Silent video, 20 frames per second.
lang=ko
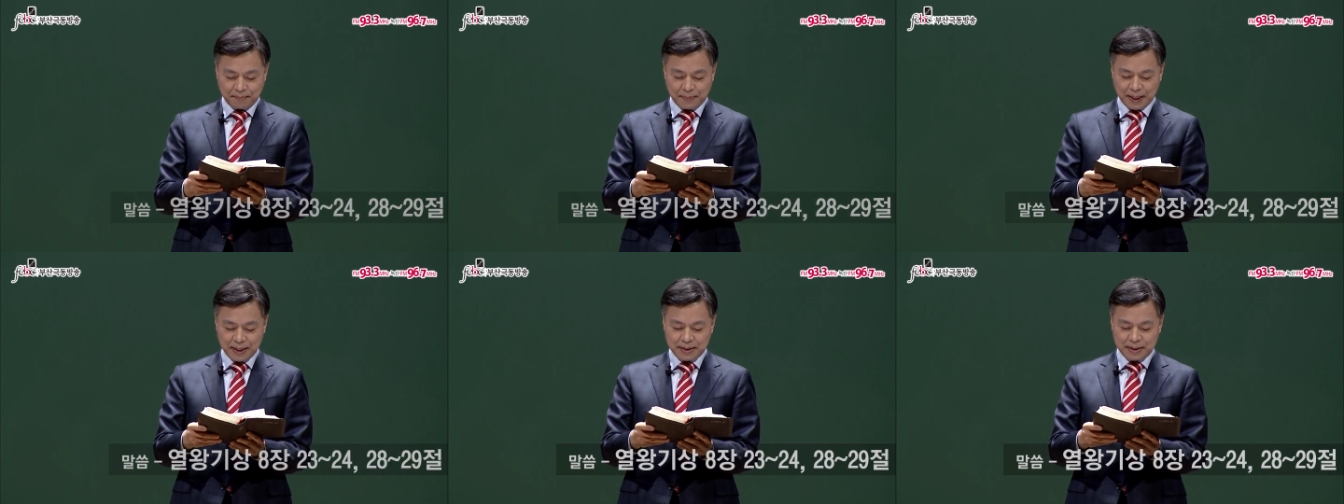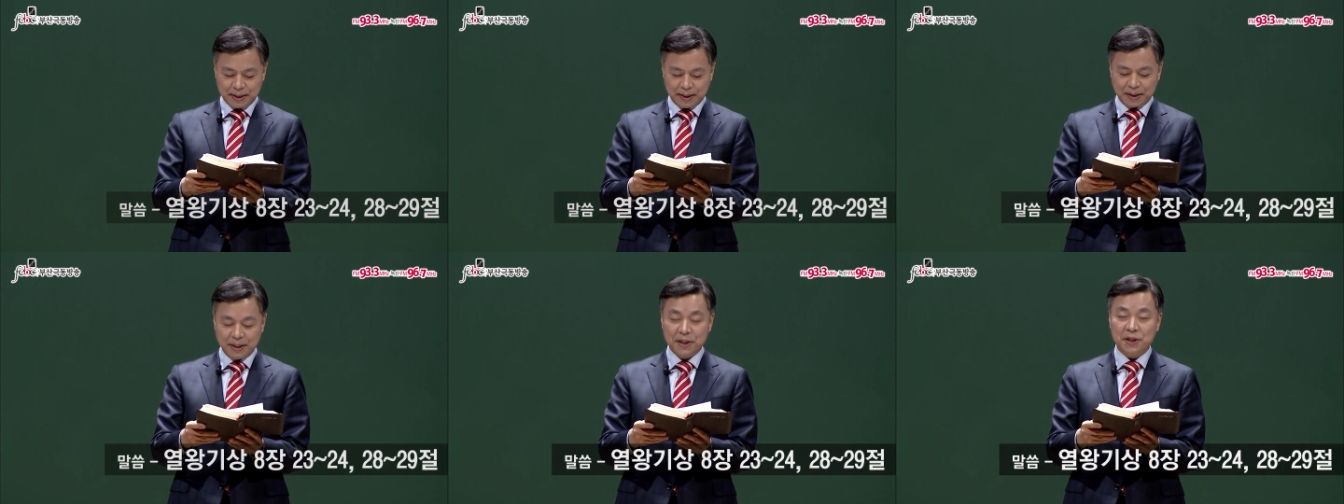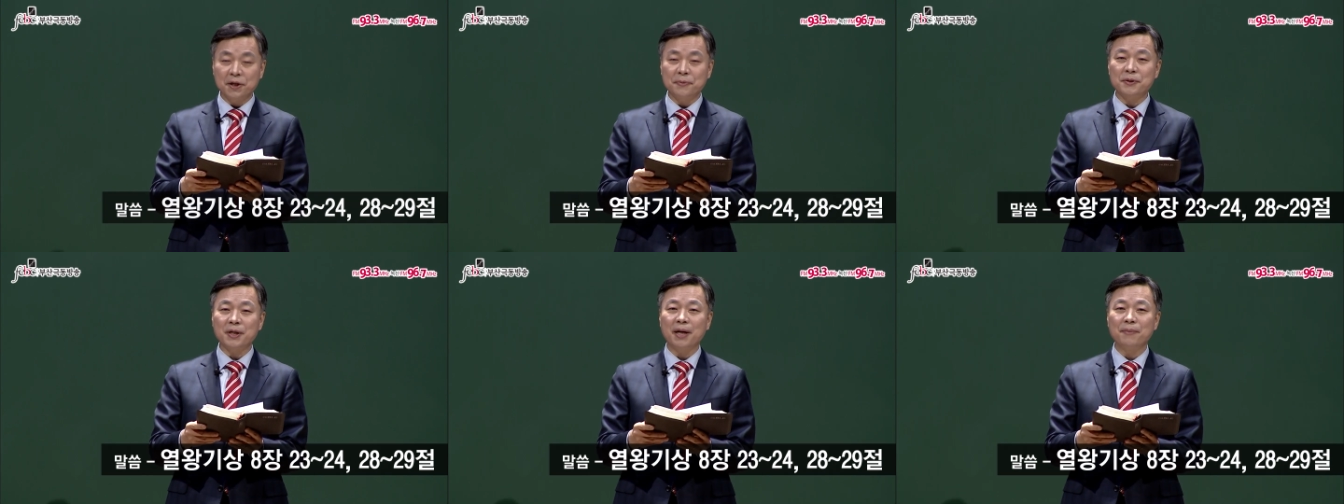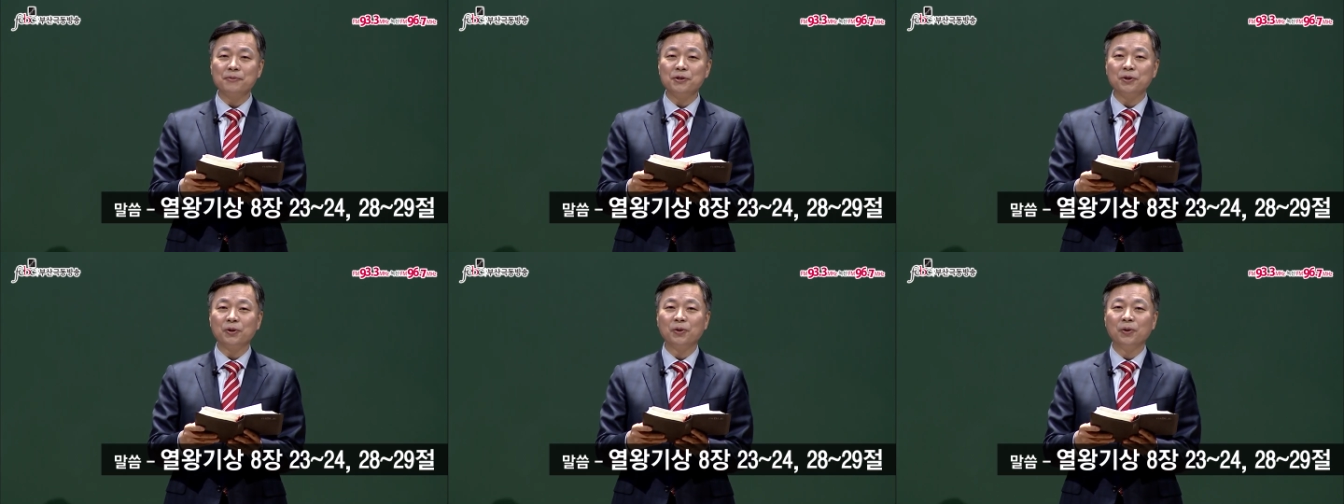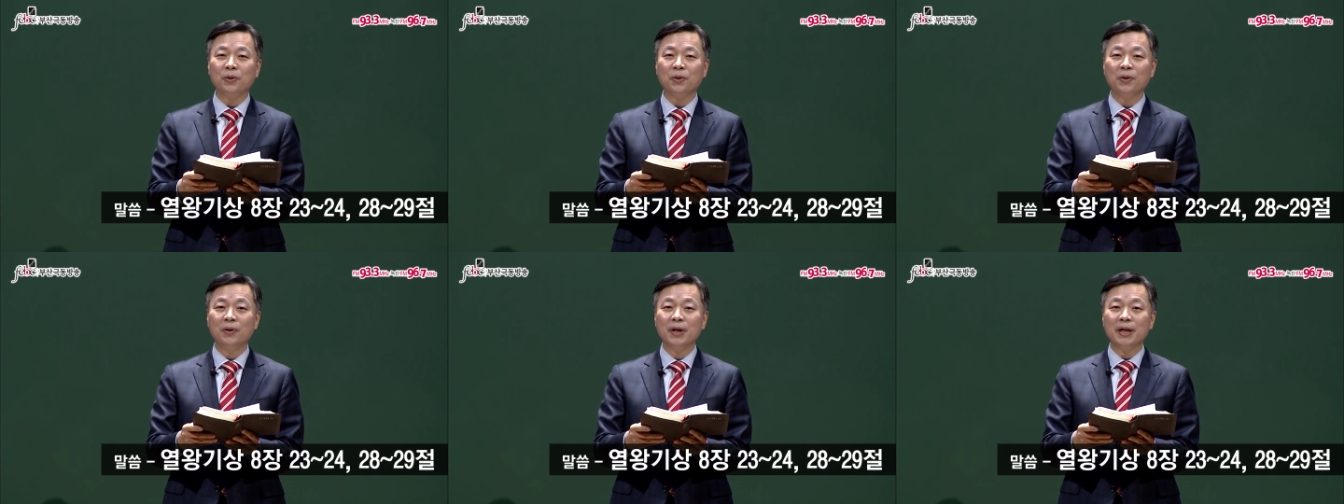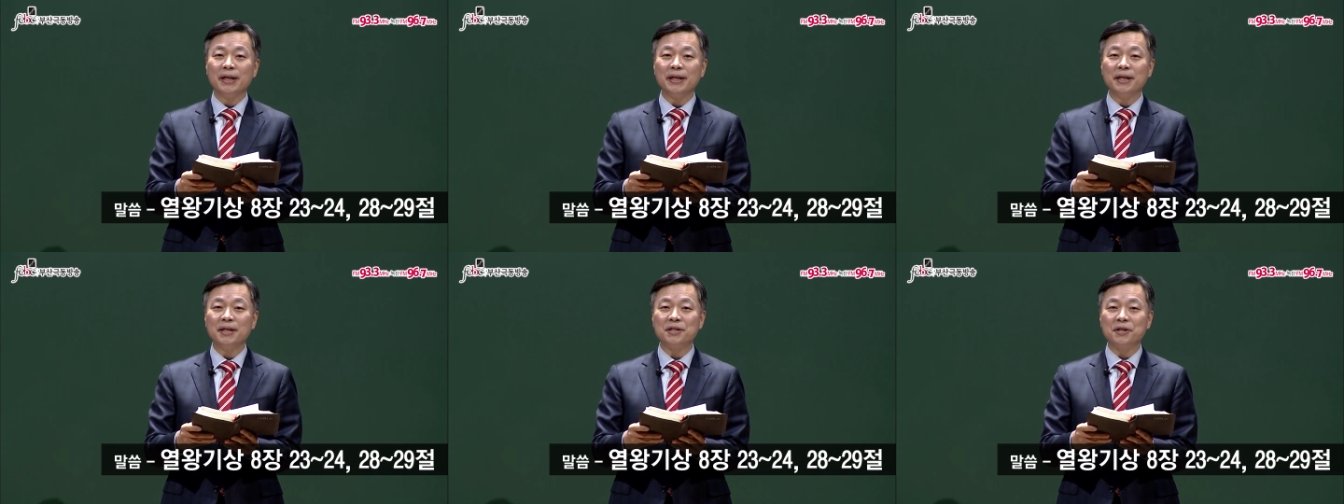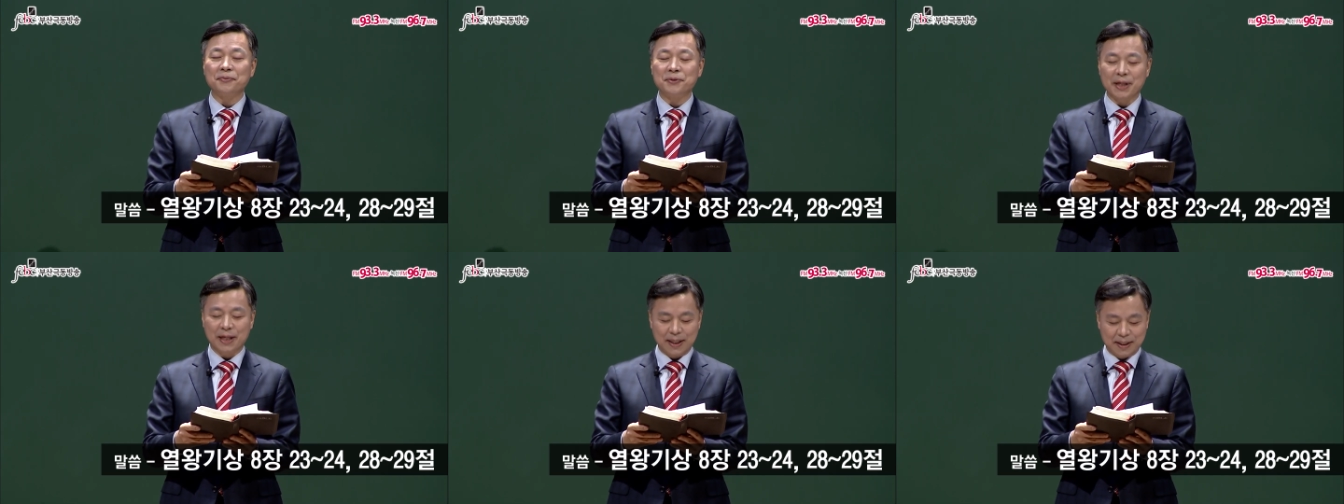8장 23절로
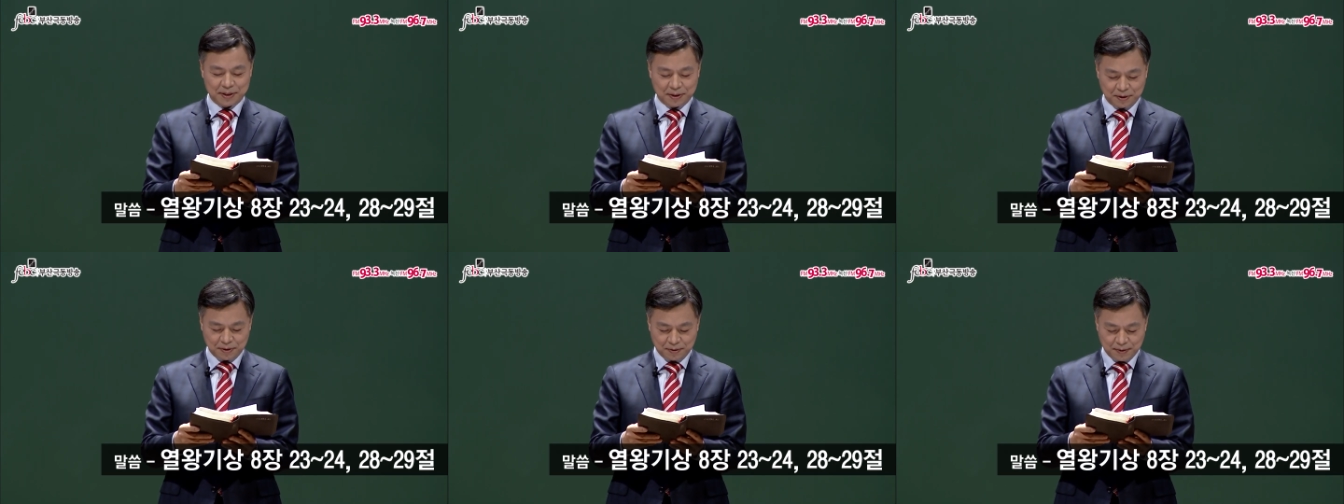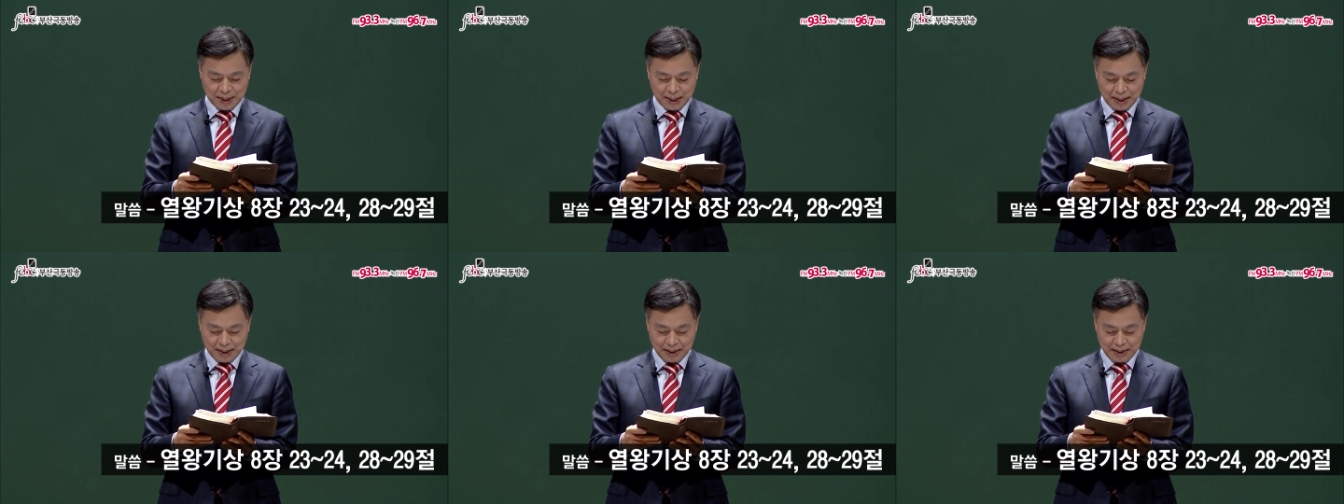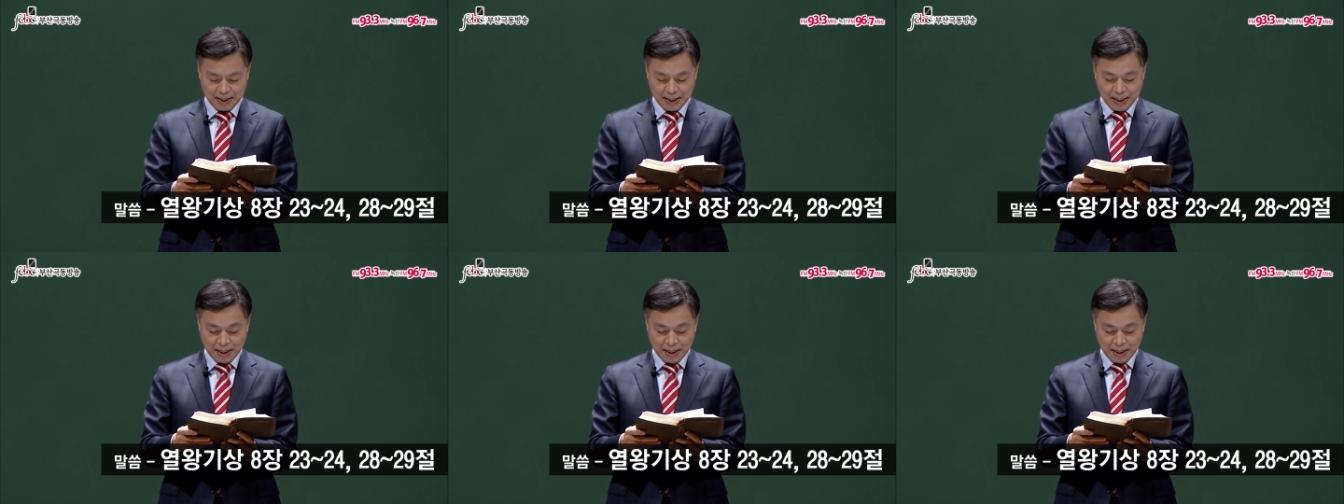24절과